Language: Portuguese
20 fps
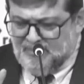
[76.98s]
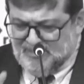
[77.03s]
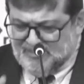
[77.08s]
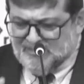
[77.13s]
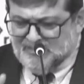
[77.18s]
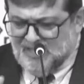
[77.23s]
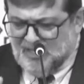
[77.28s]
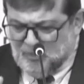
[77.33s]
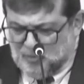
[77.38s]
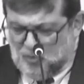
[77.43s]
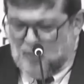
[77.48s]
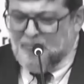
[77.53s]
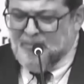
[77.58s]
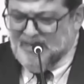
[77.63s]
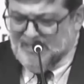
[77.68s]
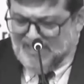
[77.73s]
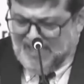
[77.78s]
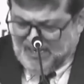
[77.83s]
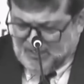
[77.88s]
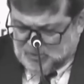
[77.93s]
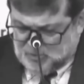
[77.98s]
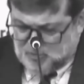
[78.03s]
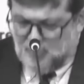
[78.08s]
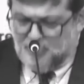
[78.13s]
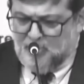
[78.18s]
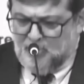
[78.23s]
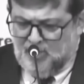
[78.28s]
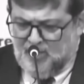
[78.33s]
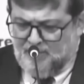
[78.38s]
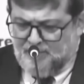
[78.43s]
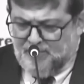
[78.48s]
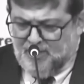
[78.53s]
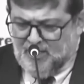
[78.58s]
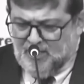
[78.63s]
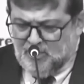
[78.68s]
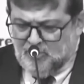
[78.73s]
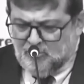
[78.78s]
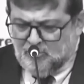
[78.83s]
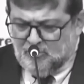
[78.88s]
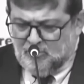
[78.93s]
sem dominar sobre o
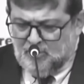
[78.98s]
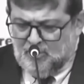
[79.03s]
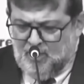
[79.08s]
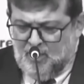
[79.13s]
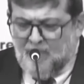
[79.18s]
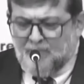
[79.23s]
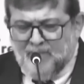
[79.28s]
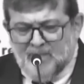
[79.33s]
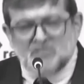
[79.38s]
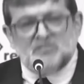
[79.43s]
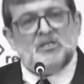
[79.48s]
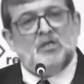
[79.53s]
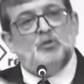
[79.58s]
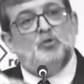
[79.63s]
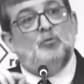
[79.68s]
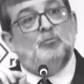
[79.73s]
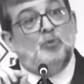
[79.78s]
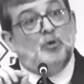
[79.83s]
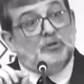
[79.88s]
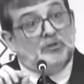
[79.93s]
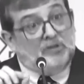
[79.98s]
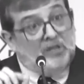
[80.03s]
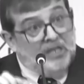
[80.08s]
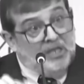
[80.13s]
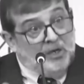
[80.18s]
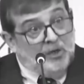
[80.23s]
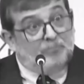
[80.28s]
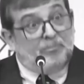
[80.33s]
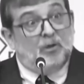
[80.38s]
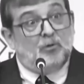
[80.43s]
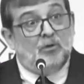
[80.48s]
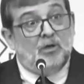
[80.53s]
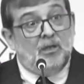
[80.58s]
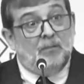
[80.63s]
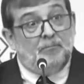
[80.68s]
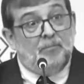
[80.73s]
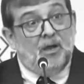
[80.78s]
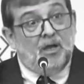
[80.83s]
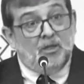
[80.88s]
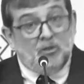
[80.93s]
rebanho, mas sendo modelo para o
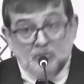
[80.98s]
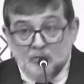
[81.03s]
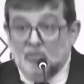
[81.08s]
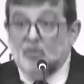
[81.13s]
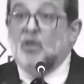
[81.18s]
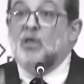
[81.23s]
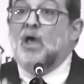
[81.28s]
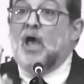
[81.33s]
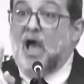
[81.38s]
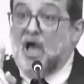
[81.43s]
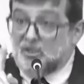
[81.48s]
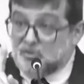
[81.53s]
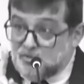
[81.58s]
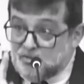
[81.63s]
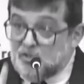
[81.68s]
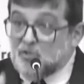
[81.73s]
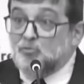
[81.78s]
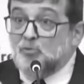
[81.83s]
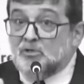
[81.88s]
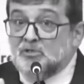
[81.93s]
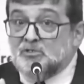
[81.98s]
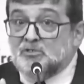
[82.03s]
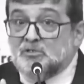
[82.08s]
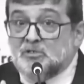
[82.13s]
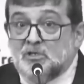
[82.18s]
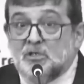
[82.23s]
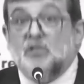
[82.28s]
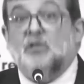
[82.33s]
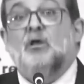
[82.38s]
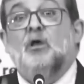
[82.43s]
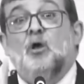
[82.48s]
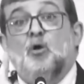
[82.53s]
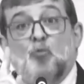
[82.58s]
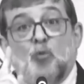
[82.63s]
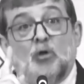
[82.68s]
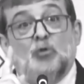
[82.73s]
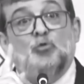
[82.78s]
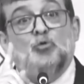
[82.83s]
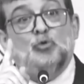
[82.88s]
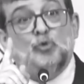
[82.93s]
rebanho, agindo assim,
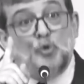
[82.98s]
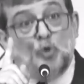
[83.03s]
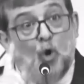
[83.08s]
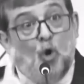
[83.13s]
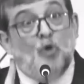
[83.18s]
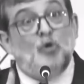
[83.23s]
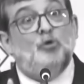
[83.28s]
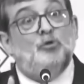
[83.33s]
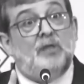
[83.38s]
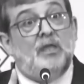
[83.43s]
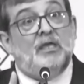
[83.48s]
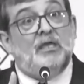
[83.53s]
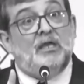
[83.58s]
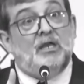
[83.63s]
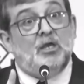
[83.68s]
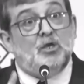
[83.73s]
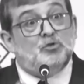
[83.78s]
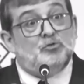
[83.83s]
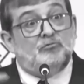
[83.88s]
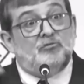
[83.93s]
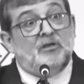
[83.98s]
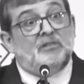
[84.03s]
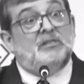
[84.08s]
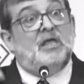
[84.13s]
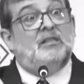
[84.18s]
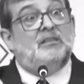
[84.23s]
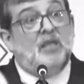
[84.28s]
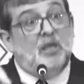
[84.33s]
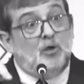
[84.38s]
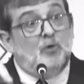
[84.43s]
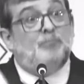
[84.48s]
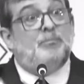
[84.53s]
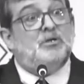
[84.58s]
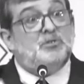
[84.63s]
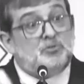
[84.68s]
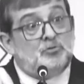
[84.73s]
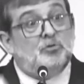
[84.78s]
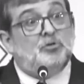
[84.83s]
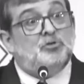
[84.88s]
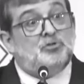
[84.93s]
quando o dono da igreja, o verdadeiro
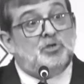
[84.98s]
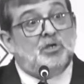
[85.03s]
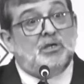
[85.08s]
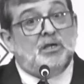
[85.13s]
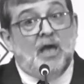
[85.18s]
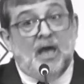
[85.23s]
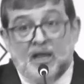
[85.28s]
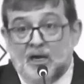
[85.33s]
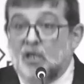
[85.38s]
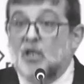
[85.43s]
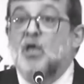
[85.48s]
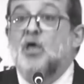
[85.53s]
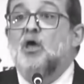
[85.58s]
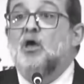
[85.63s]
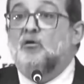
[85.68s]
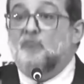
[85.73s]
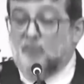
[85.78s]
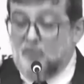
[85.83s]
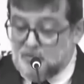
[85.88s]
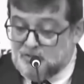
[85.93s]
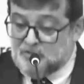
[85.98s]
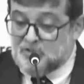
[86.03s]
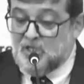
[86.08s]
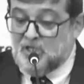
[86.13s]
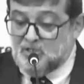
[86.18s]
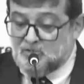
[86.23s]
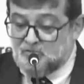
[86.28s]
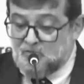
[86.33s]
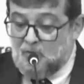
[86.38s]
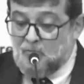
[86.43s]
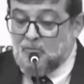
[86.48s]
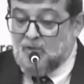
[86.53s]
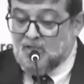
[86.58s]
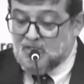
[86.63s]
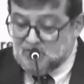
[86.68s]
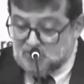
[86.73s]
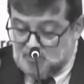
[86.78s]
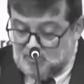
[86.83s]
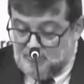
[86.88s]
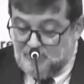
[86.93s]
pastor chegar, vocês vão
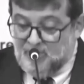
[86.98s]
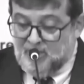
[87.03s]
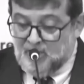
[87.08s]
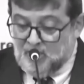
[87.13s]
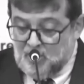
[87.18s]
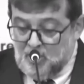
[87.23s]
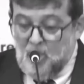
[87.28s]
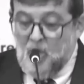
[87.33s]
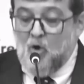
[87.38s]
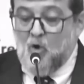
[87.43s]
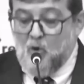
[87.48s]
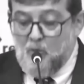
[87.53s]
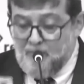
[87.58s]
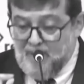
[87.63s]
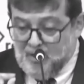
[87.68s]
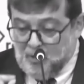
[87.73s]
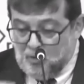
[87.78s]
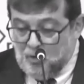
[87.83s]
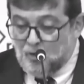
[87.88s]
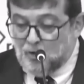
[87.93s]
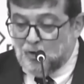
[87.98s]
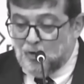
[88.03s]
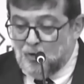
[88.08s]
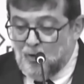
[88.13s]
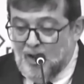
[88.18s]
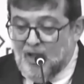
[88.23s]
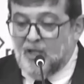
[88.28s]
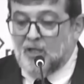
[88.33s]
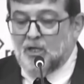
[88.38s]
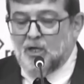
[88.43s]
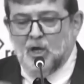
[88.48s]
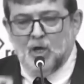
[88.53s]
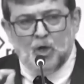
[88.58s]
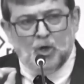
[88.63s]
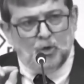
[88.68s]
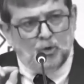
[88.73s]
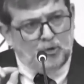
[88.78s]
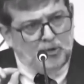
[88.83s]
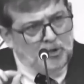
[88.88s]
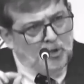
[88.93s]
receber uma coroa
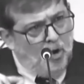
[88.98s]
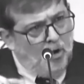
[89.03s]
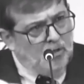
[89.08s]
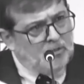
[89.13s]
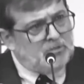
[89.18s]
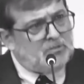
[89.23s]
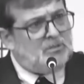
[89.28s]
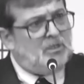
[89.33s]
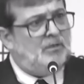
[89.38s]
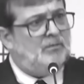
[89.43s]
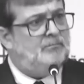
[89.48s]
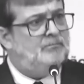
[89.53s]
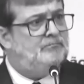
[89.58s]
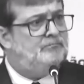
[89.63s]
gloriosa.